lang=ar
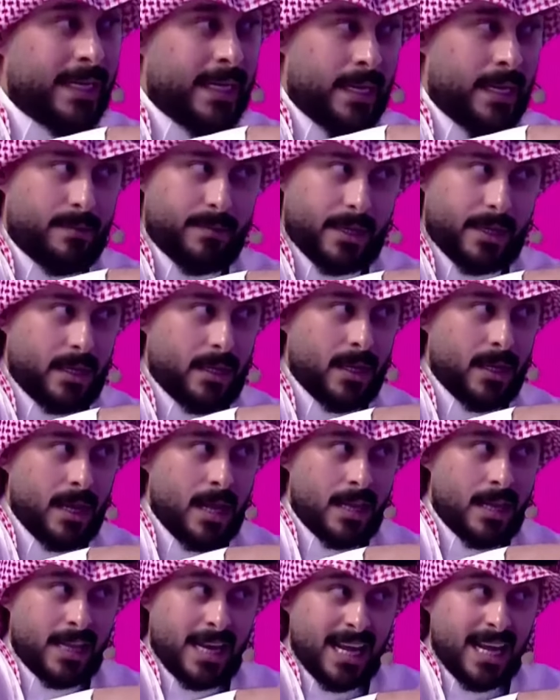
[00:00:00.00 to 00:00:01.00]
وعلي العمري
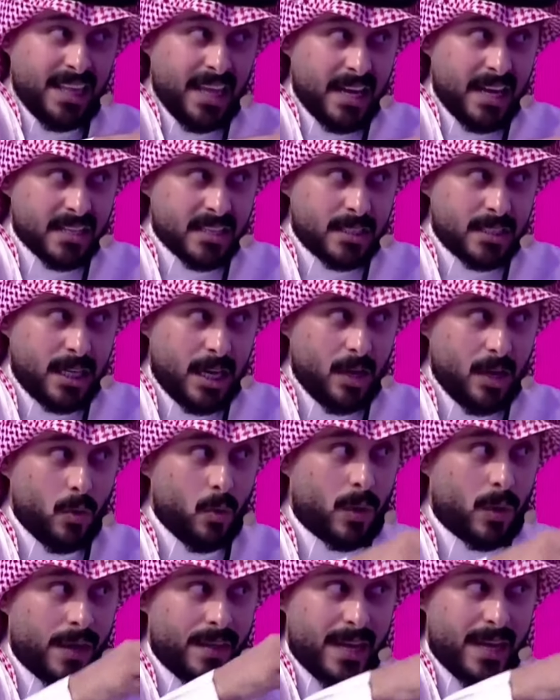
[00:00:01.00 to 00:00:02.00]
ثلاث أرصدة
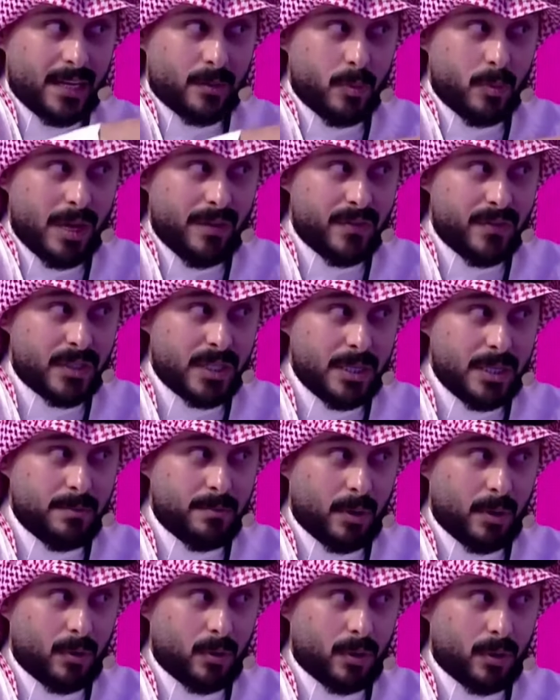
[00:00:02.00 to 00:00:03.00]
وكذلك
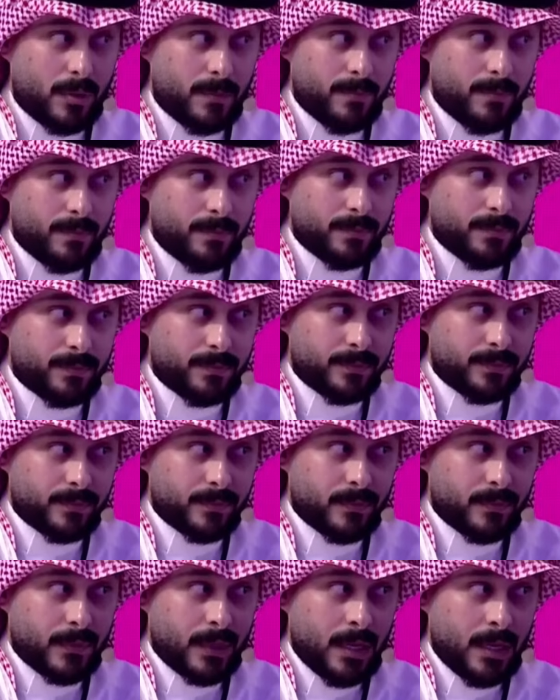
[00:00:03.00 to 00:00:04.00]
منافسين ليش برضو توقعت علي؟
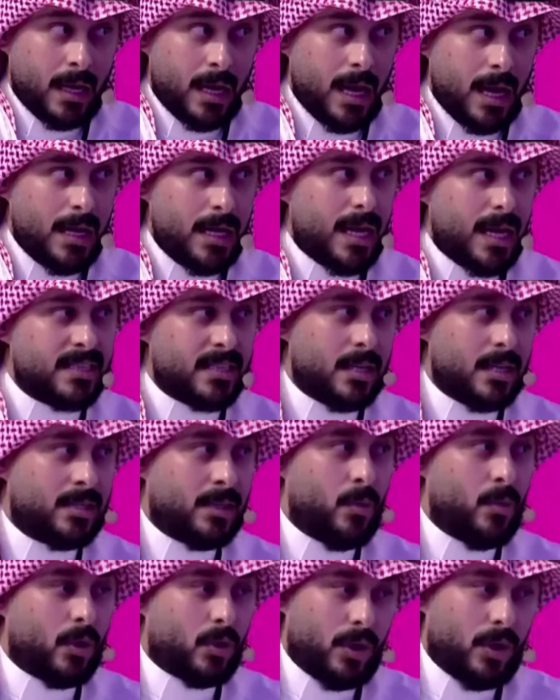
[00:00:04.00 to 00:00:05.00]
علي أصلا
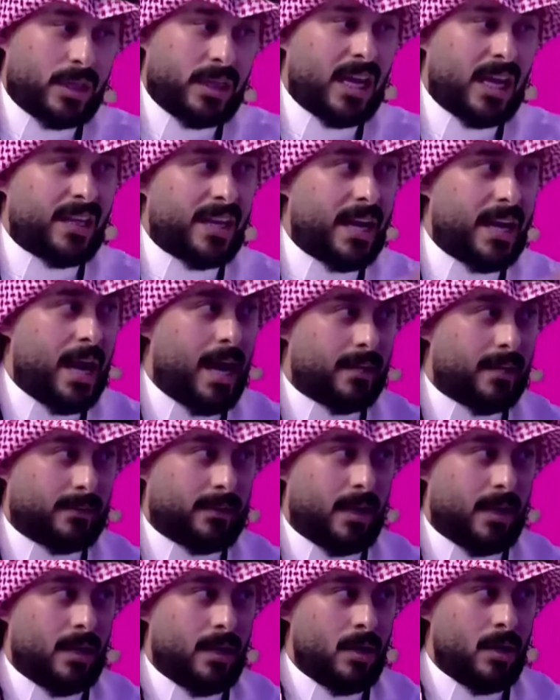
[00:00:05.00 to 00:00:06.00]
التوقع الثالث أنا
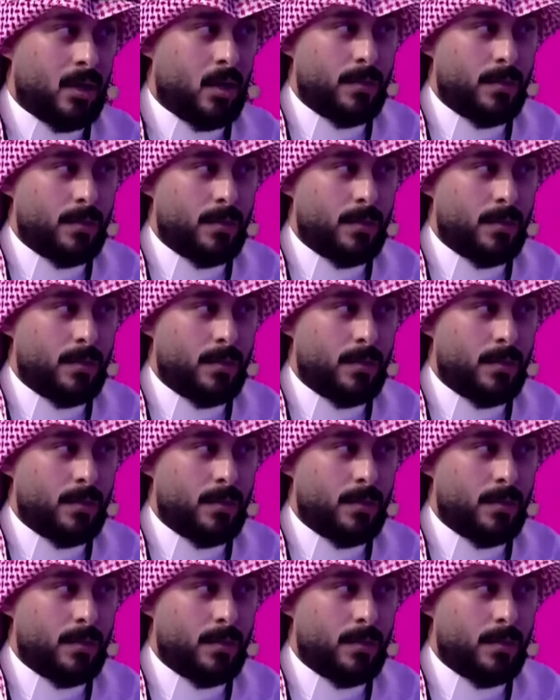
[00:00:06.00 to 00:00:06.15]
حاطه